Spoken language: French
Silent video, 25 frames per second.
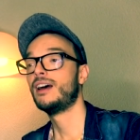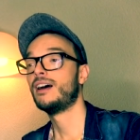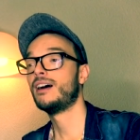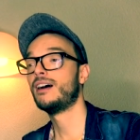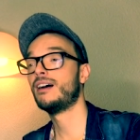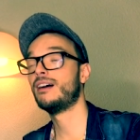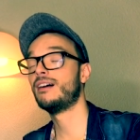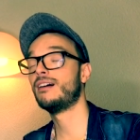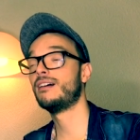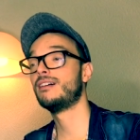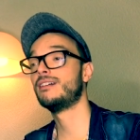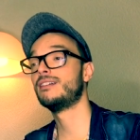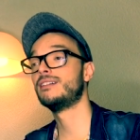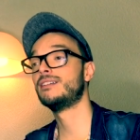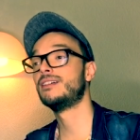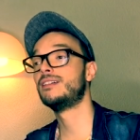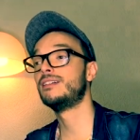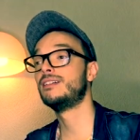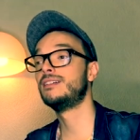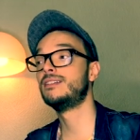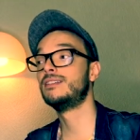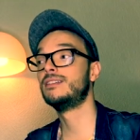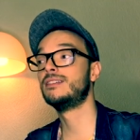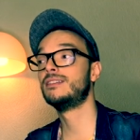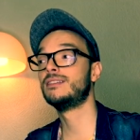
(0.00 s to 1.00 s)

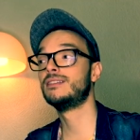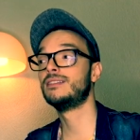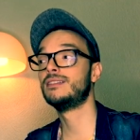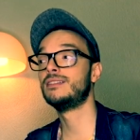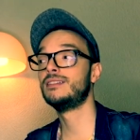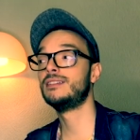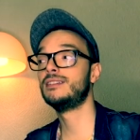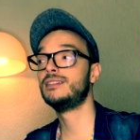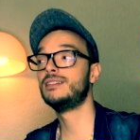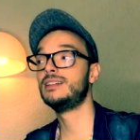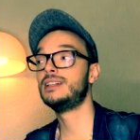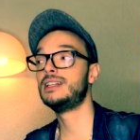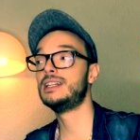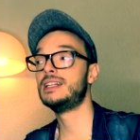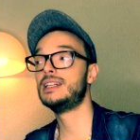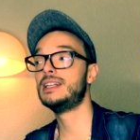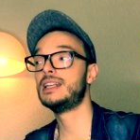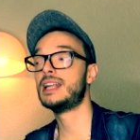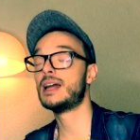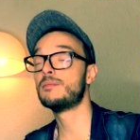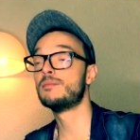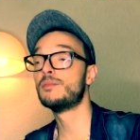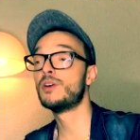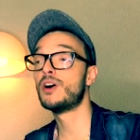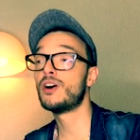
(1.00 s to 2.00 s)

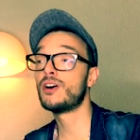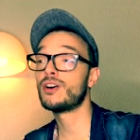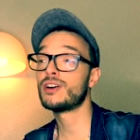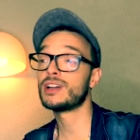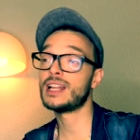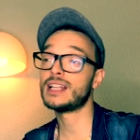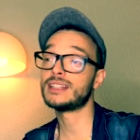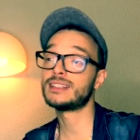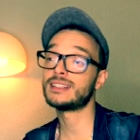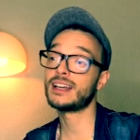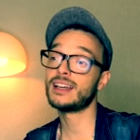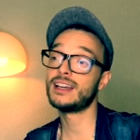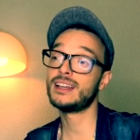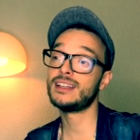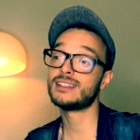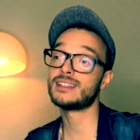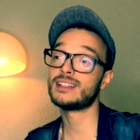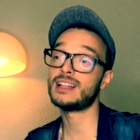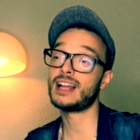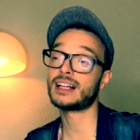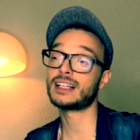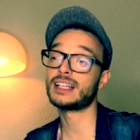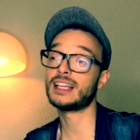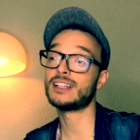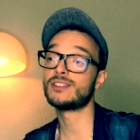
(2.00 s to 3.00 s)
la mort, la 13,
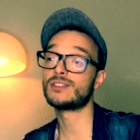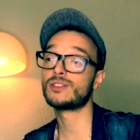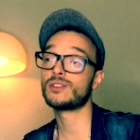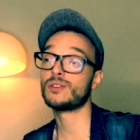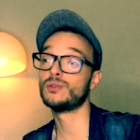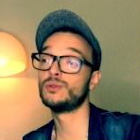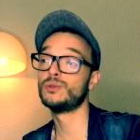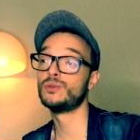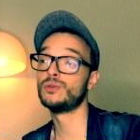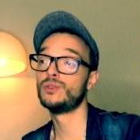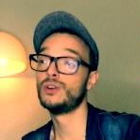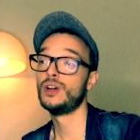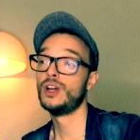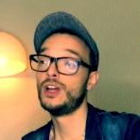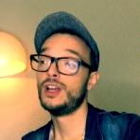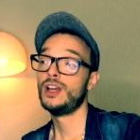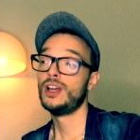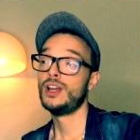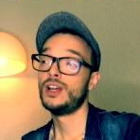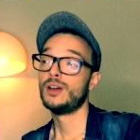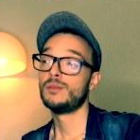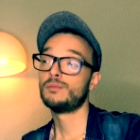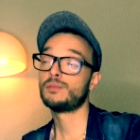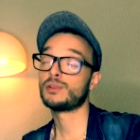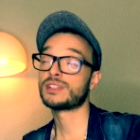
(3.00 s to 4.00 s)
l'arcane sans nom,
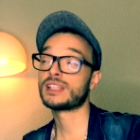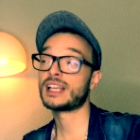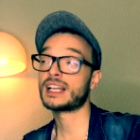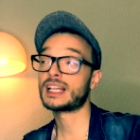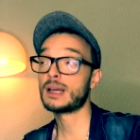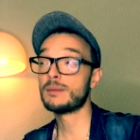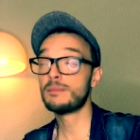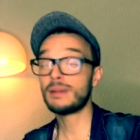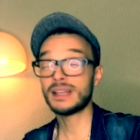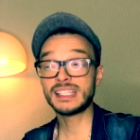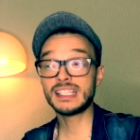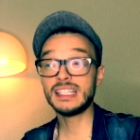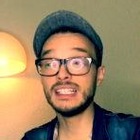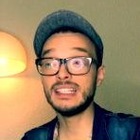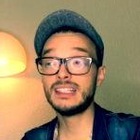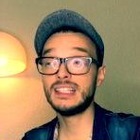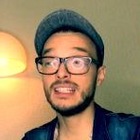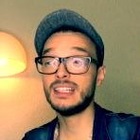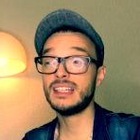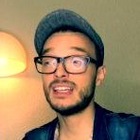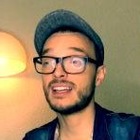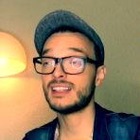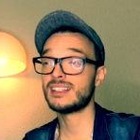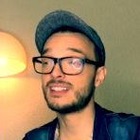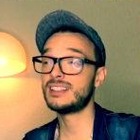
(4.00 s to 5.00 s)
pour sa
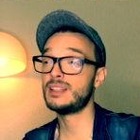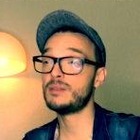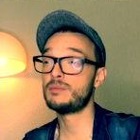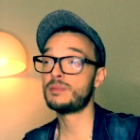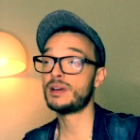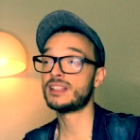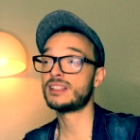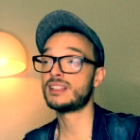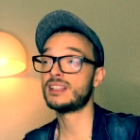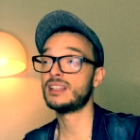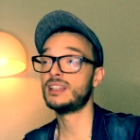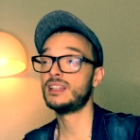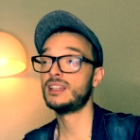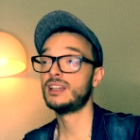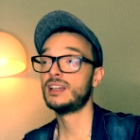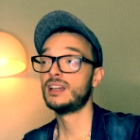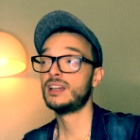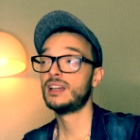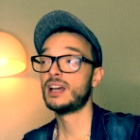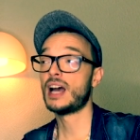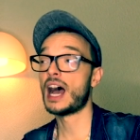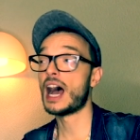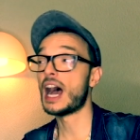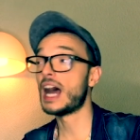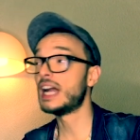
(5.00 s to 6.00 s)
capacité à se dépasser,
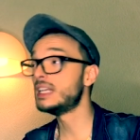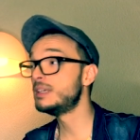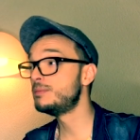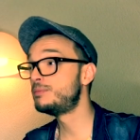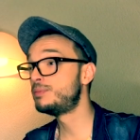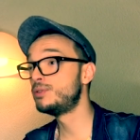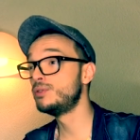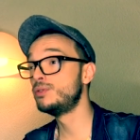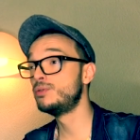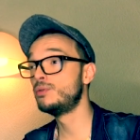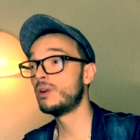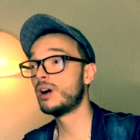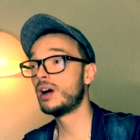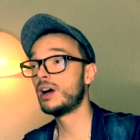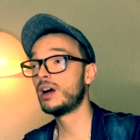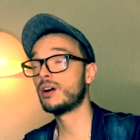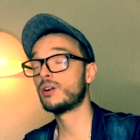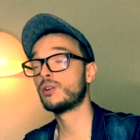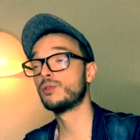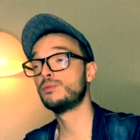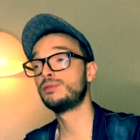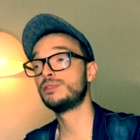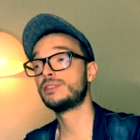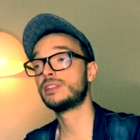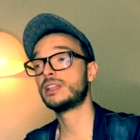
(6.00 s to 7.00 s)
à aller plus loin, à
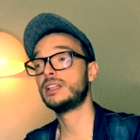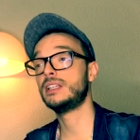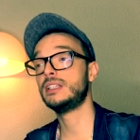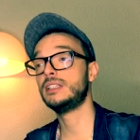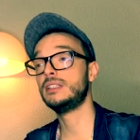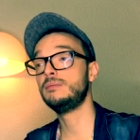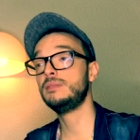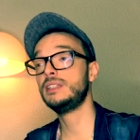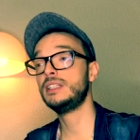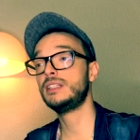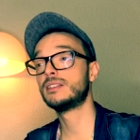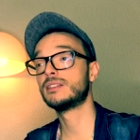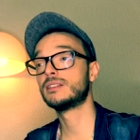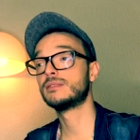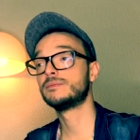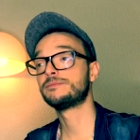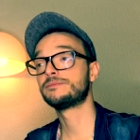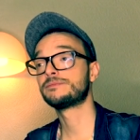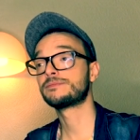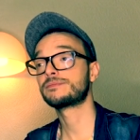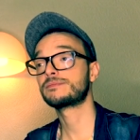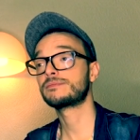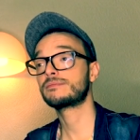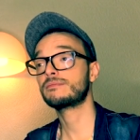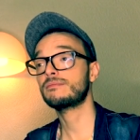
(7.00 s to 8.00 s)
repousser les limites.
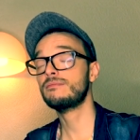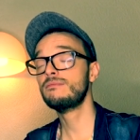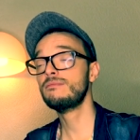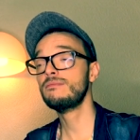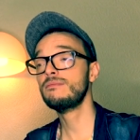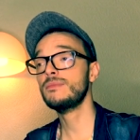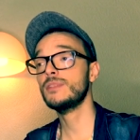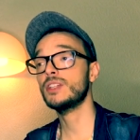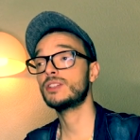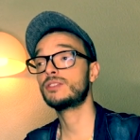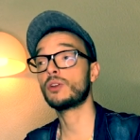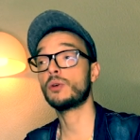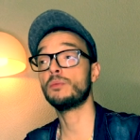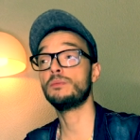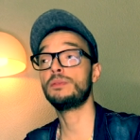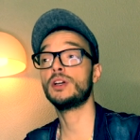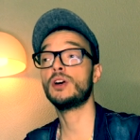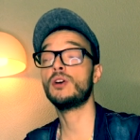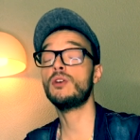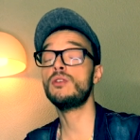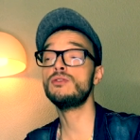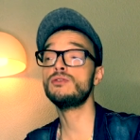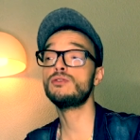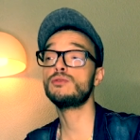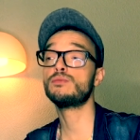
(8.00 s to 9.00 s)

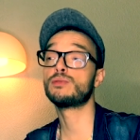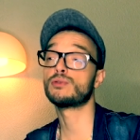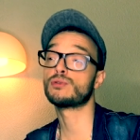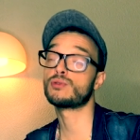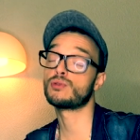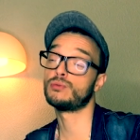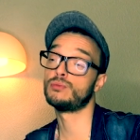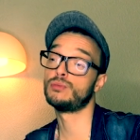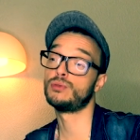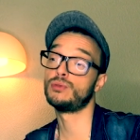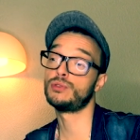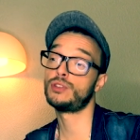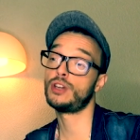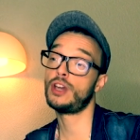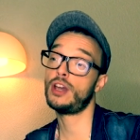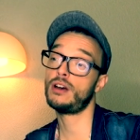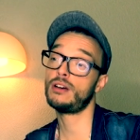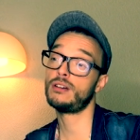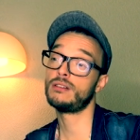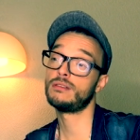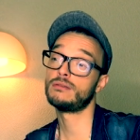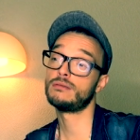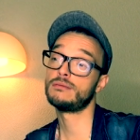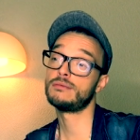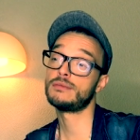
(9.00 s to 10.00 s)
Tempérance, pour son bon cœur
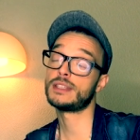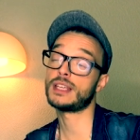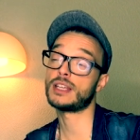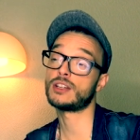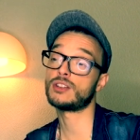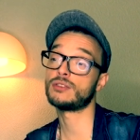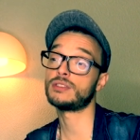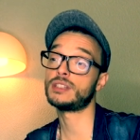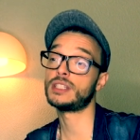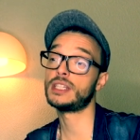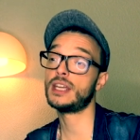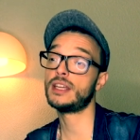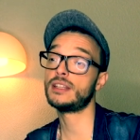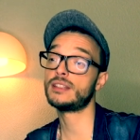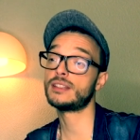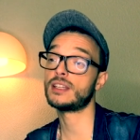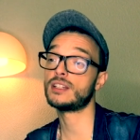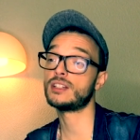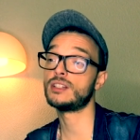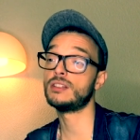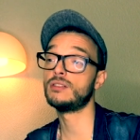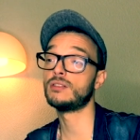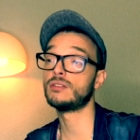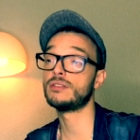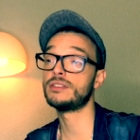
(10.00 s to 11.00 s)
sa gentillesse, sa
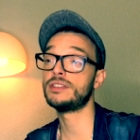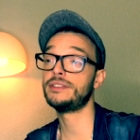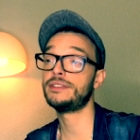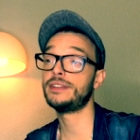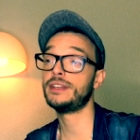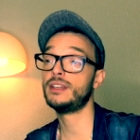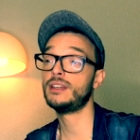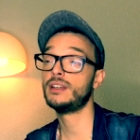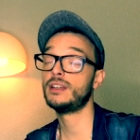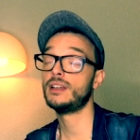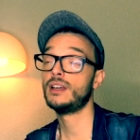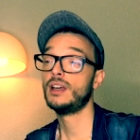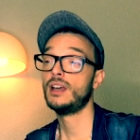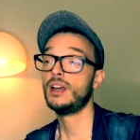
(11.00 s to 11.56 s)
générosité.